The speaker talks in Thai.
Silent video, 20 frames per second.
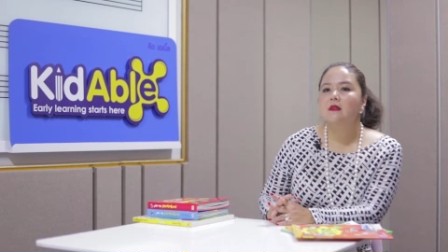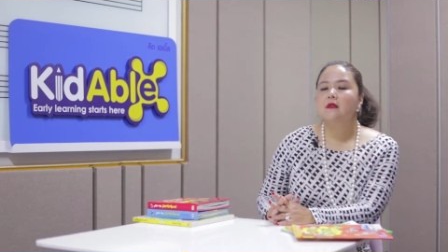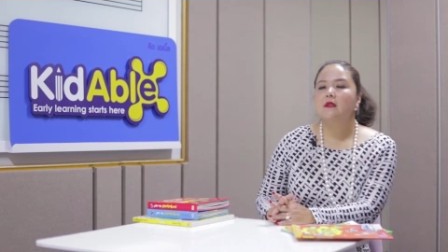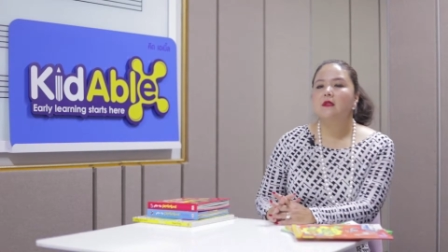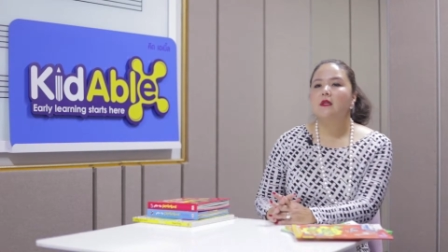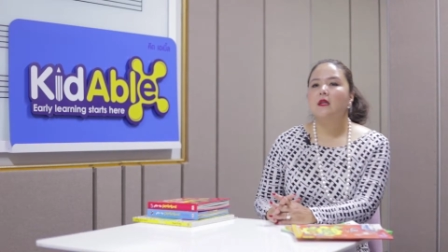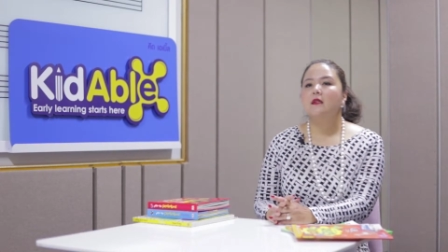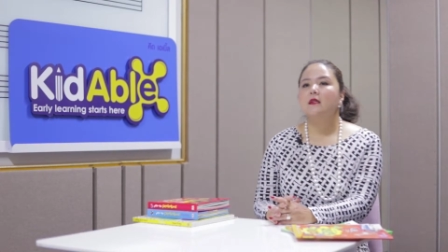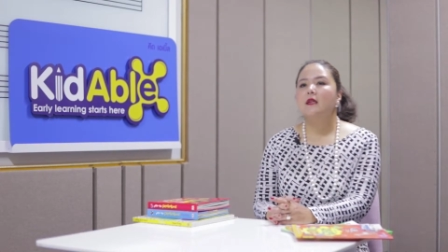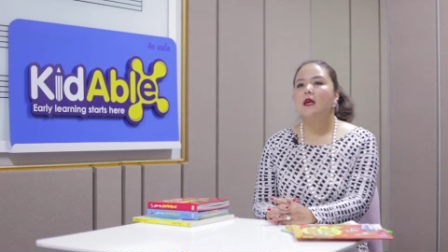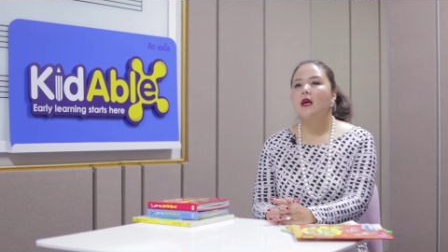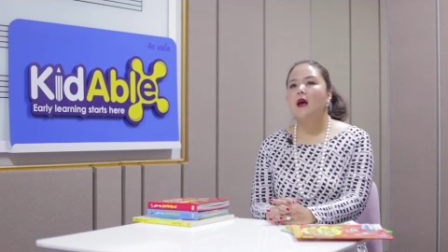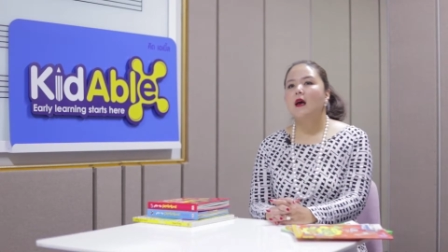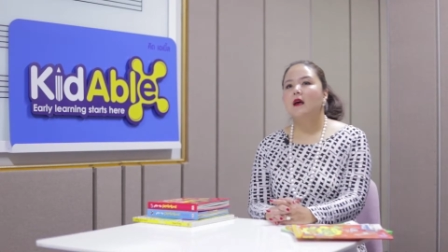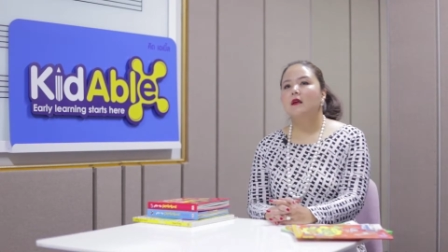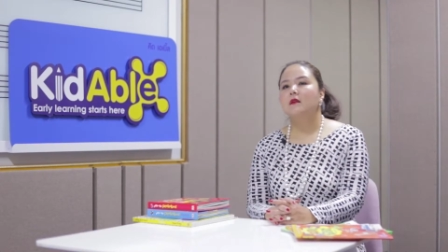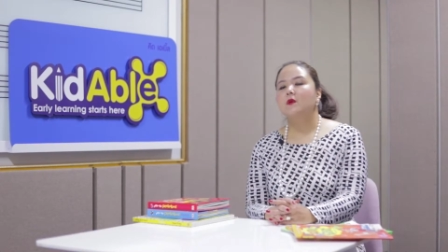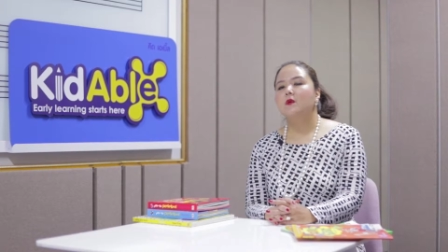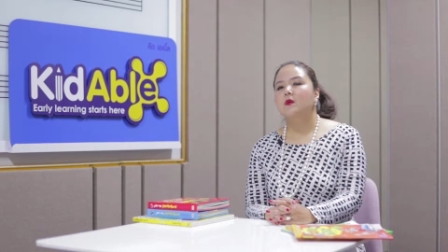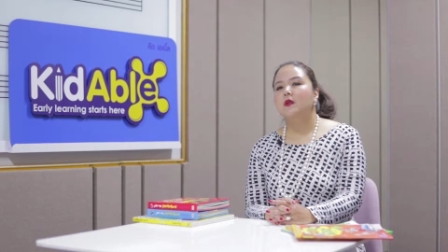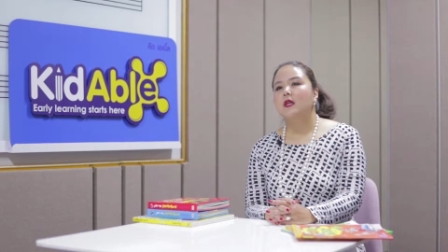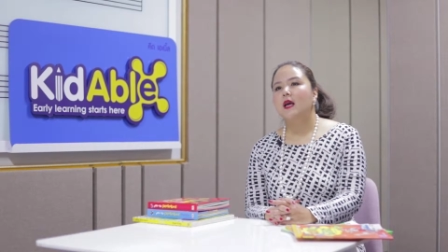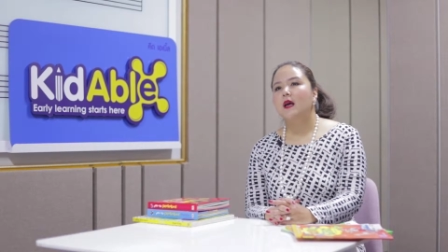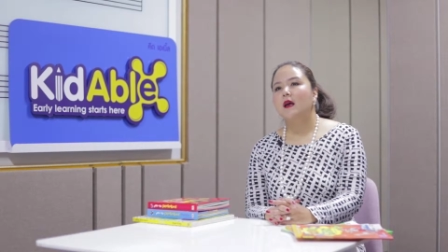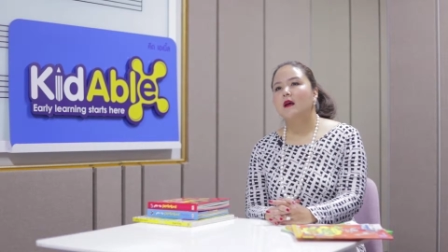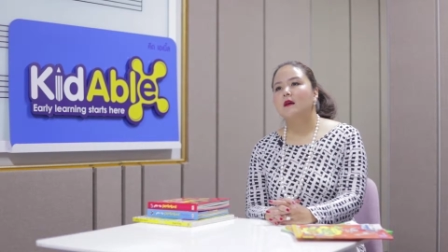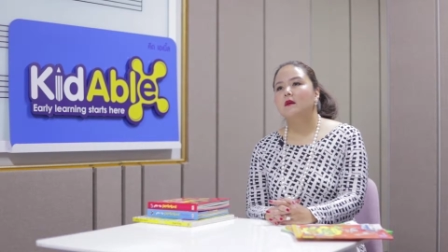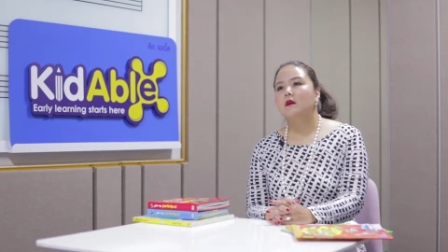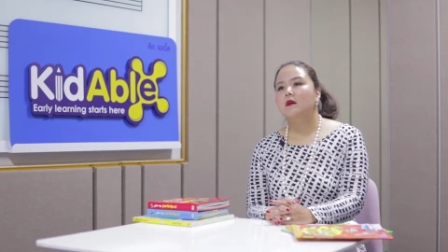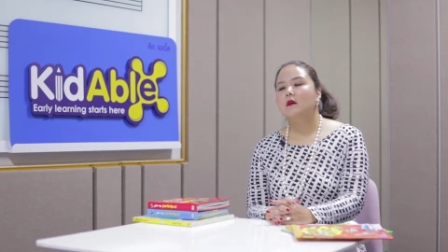ฉะนั้นเนี่ยตรงเนี้ย
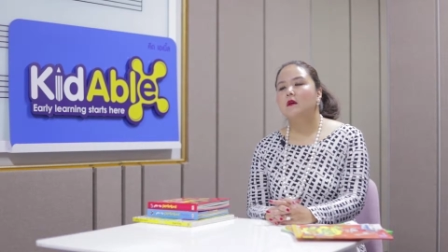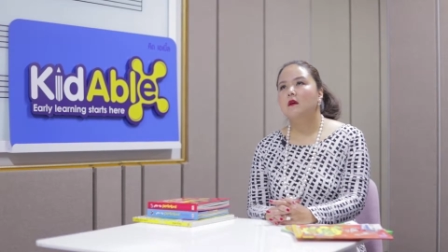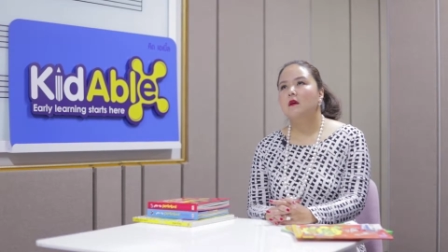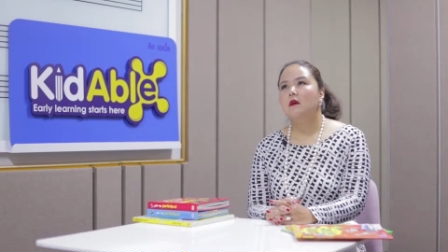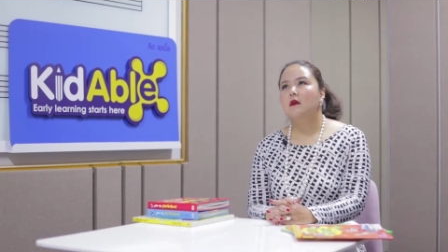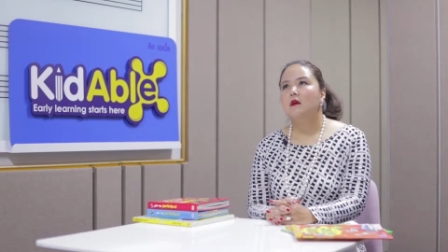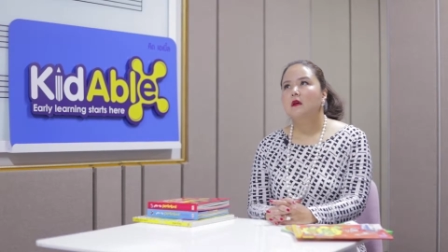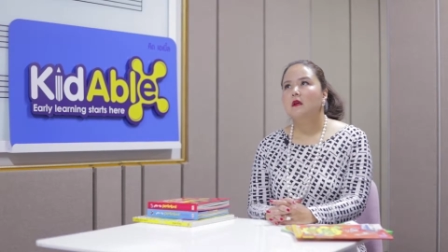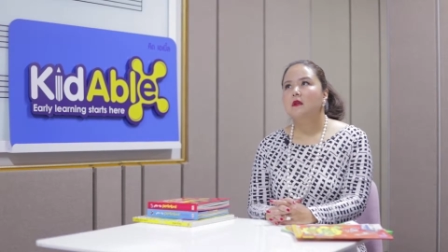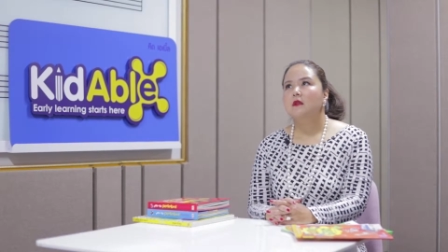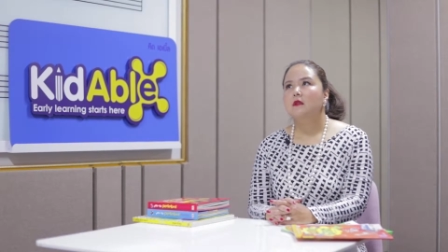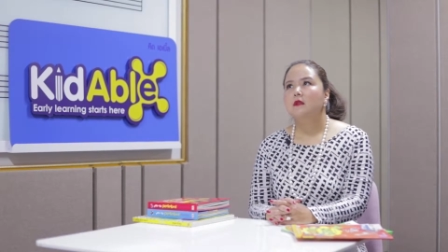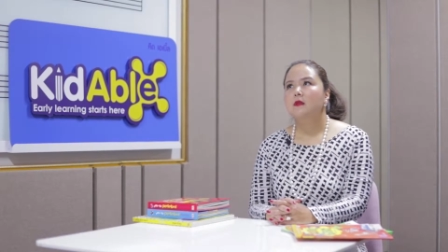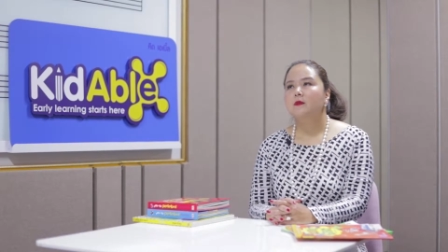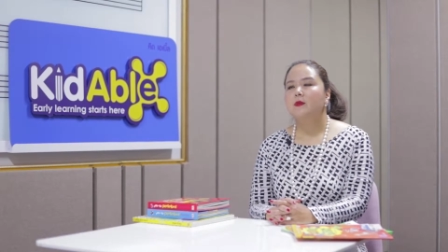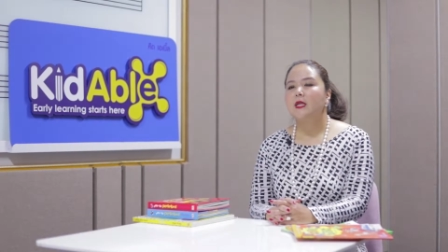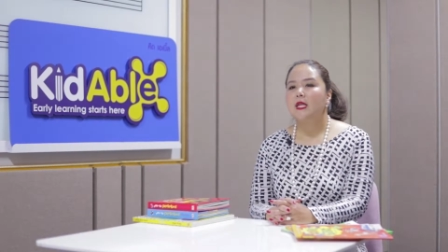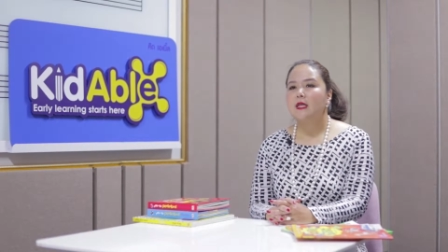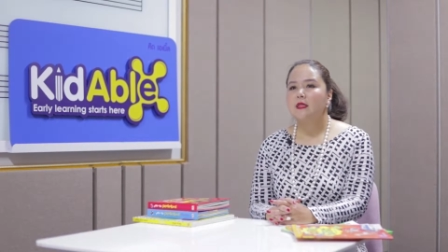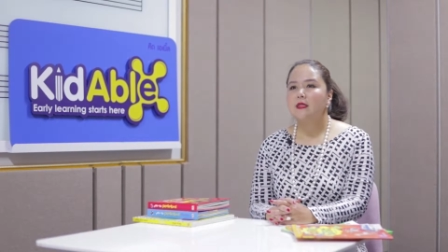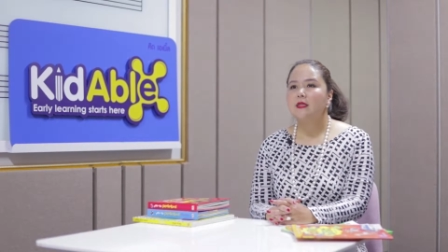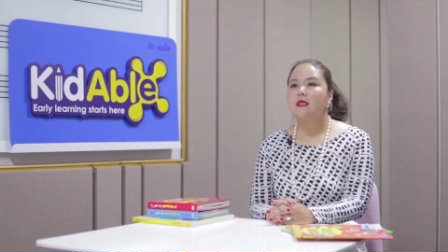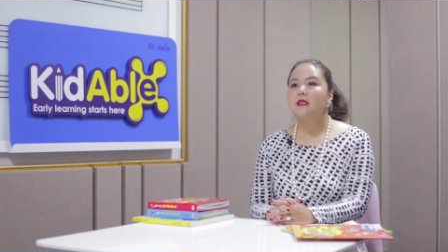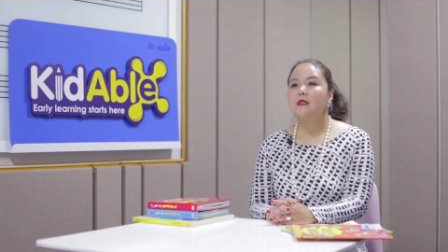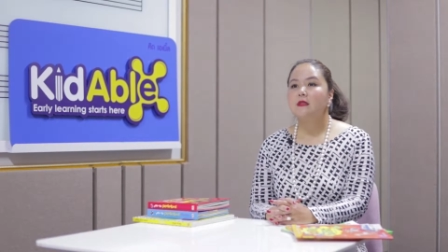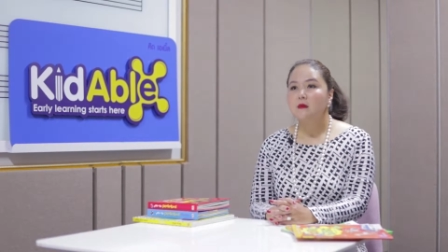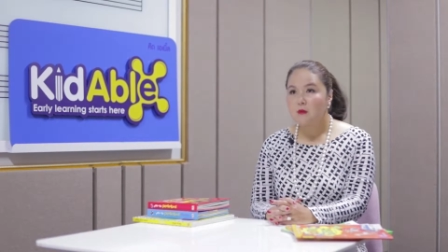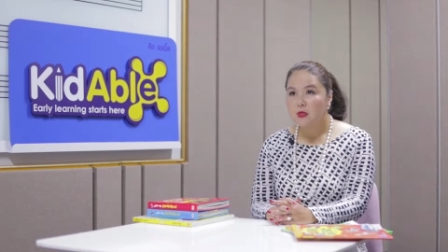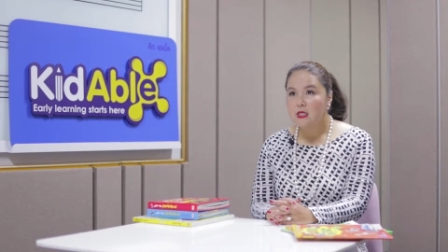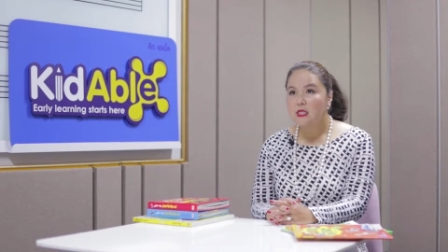ก็จะเป็นอะไรที่ดิ
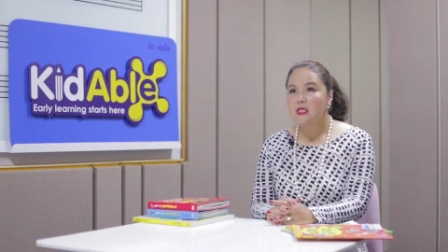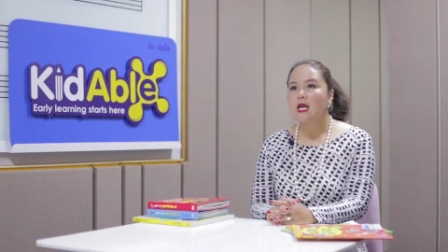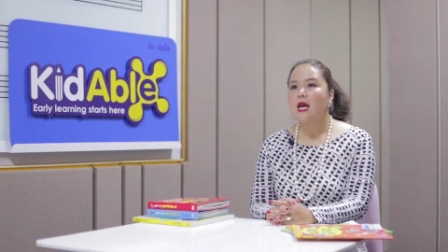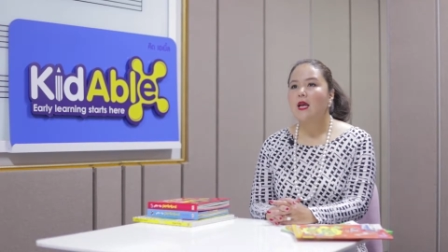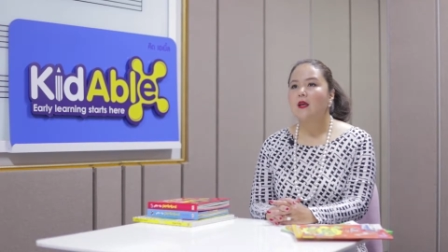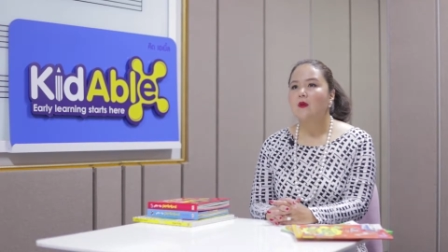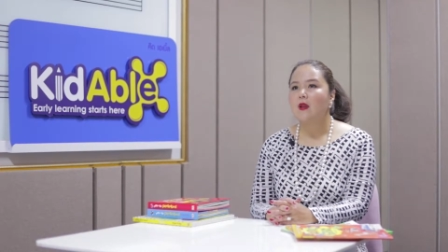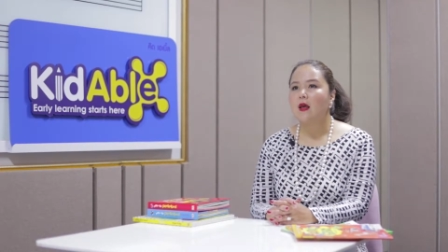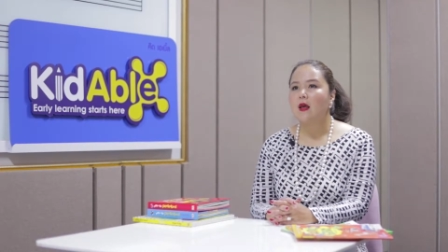ฉันมั่นใจอ